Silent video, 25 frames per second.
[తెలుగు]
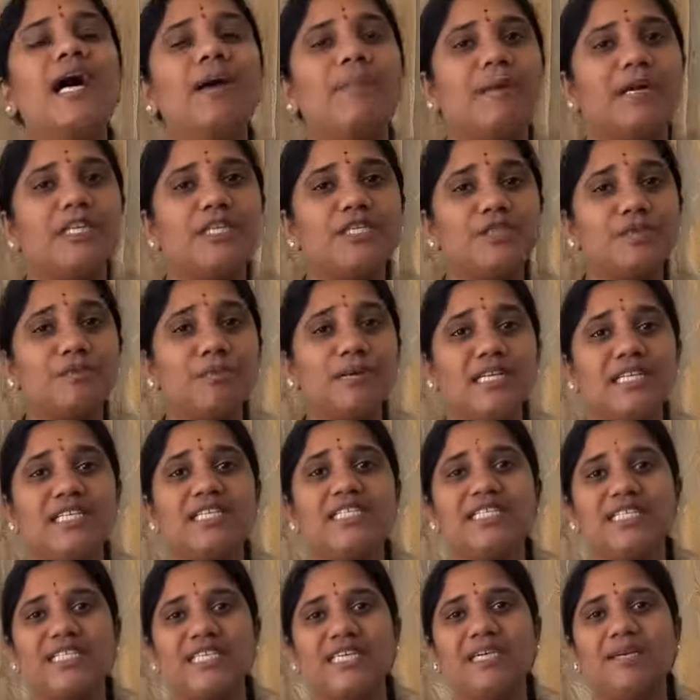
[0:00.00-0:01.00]
మంచి
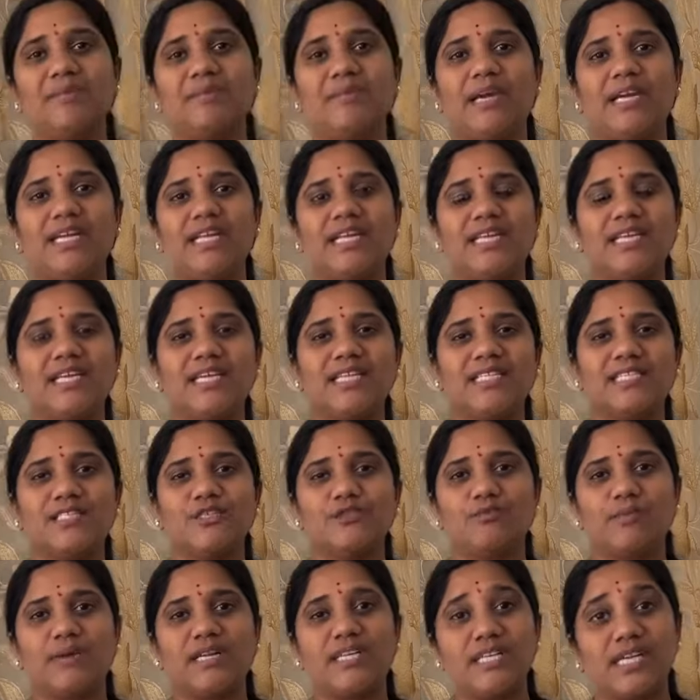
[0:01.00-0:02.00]
మంచి మెటీరియల్స్
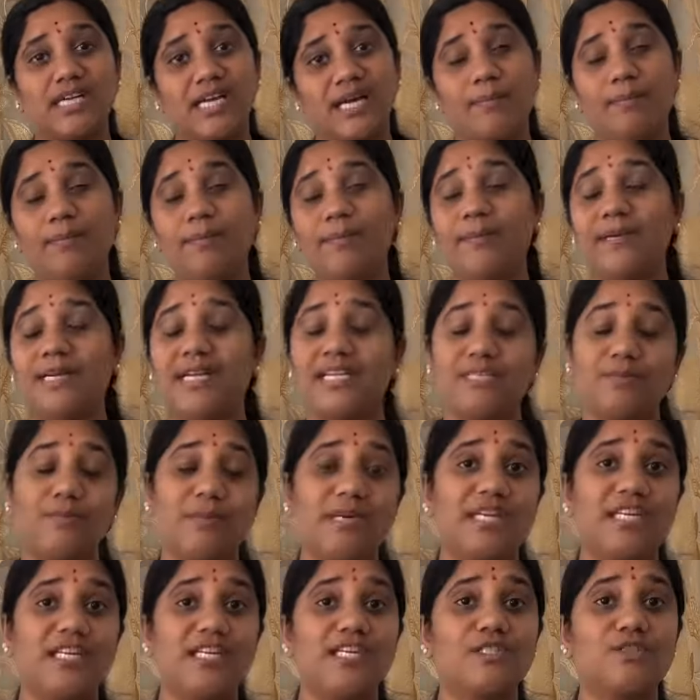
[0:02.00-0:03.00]
ఇంకా డ్రెస్
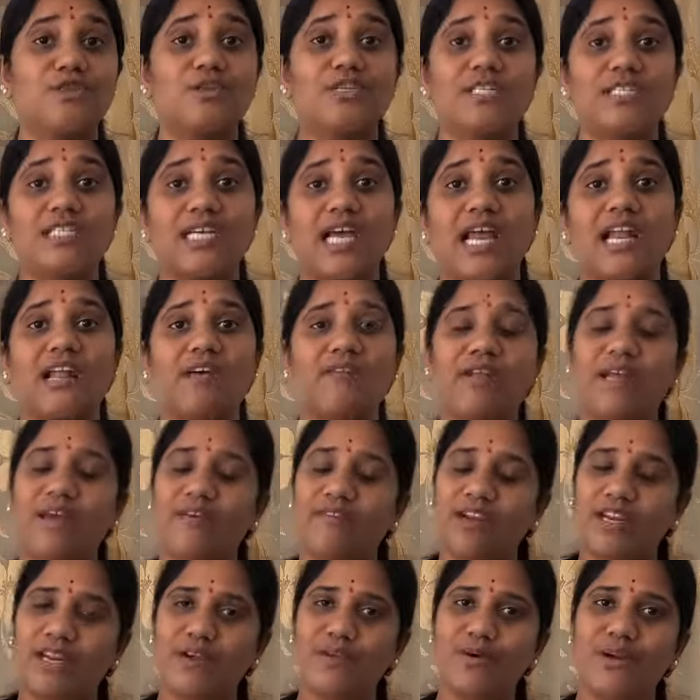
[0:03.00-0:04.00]
మెటీరియల్స్ కూడా చాలా ఉన్నాయి
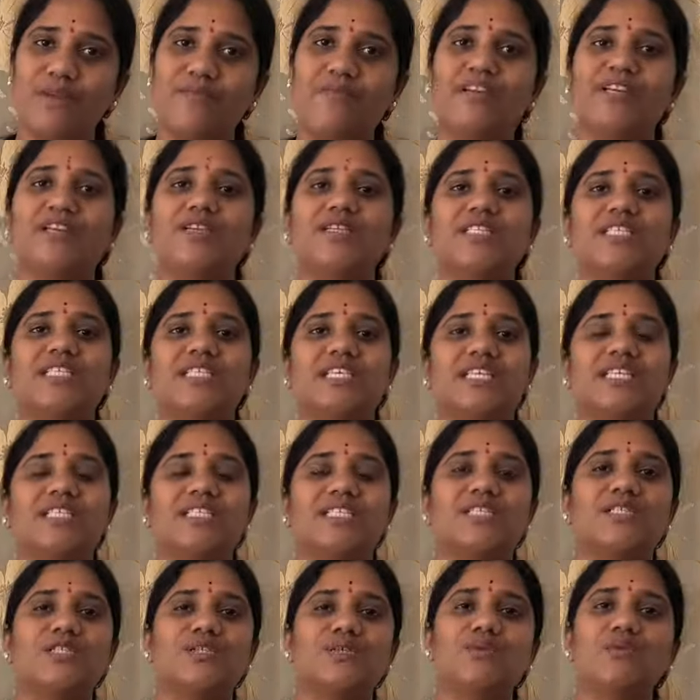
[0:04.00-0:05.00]
అవన్నీ కూడా వీడియోస్ షేర్
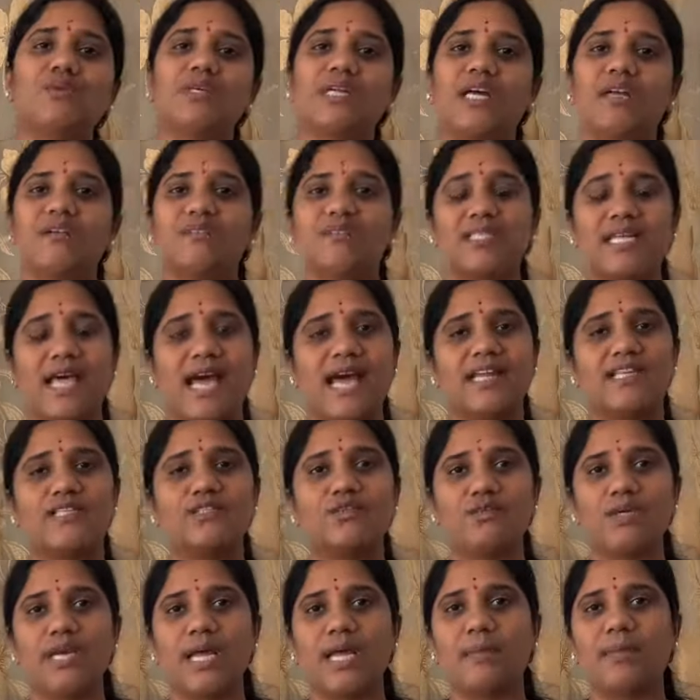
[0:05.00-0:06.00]
చేస్తూ ఉంటాను శారీస్
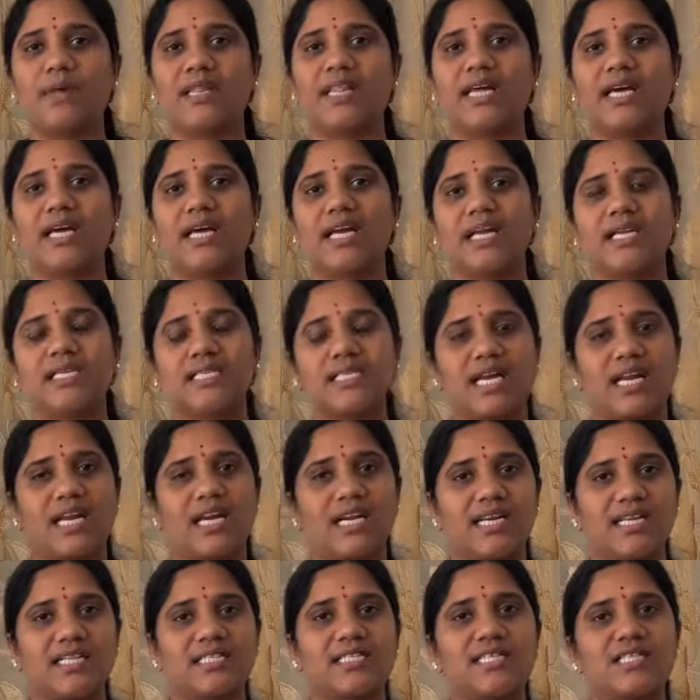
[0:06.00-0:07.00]
ఉన్నాయి మన దగ్గర చాలా
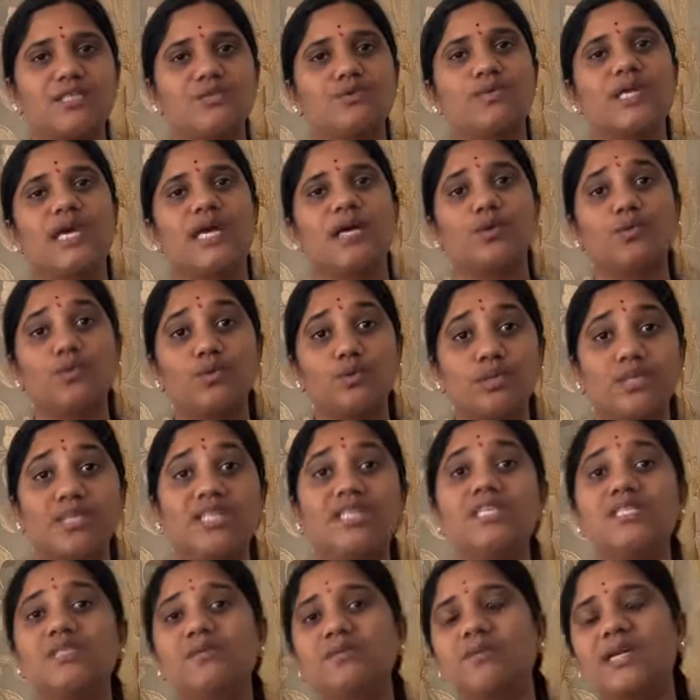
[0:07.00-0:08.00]
డ్రెస్సెస్ ఉన్నాయి
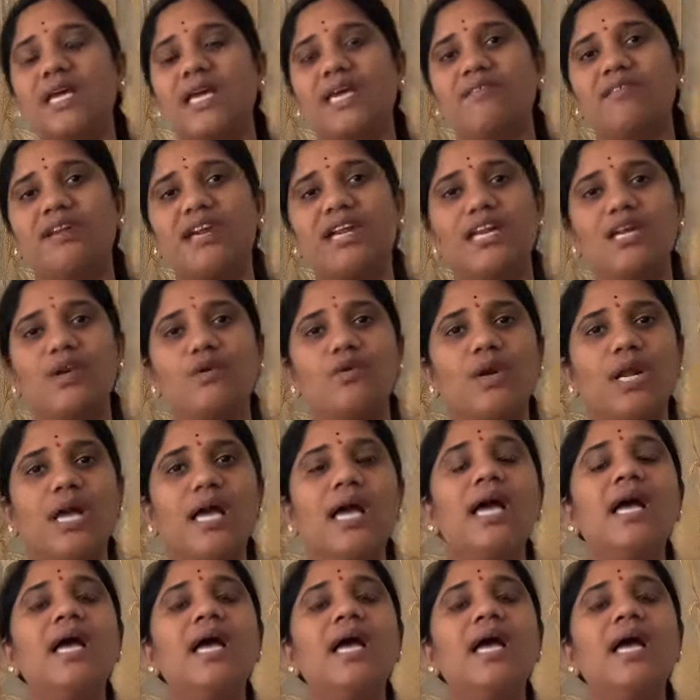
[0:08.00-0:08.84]
కుర్తీస్ ఉన్నాయి ఇవన్నీ కూడా